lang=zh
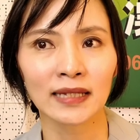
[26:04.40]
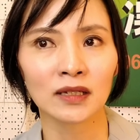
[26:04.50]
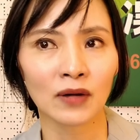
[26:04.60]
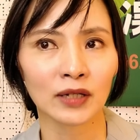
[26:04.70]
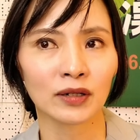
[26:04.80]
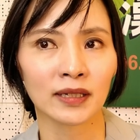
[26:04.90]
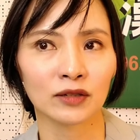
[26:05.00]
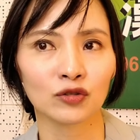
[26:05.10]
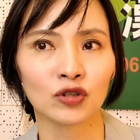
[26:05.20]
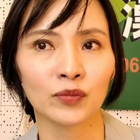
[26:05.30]
这样的话有可
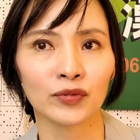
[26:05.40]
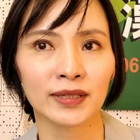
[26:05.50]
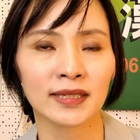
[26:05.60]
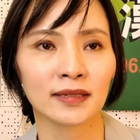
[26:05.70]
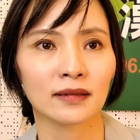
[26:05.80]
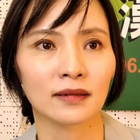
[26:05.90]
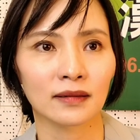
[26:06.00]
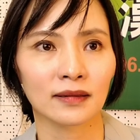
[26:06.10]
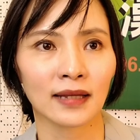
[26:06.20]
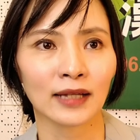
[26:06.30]
能就全部一起，
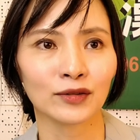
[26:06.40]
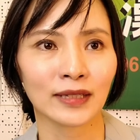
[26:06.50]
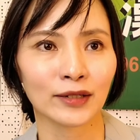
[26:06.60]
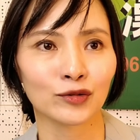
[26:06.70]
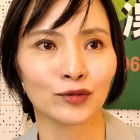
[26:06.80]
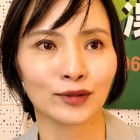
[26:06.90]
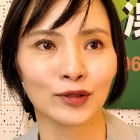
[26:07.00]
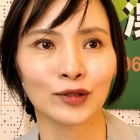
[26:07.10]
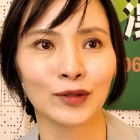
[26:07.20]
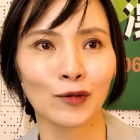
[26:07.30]
他就等于说
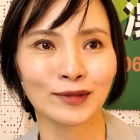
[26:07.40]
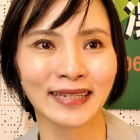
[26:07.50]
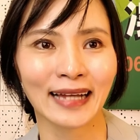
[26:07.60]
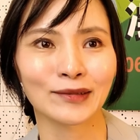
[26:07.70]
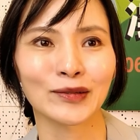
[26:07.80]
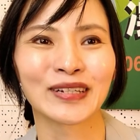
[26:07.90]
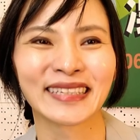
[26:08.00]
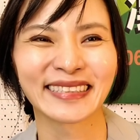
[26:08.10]
通杀，就对。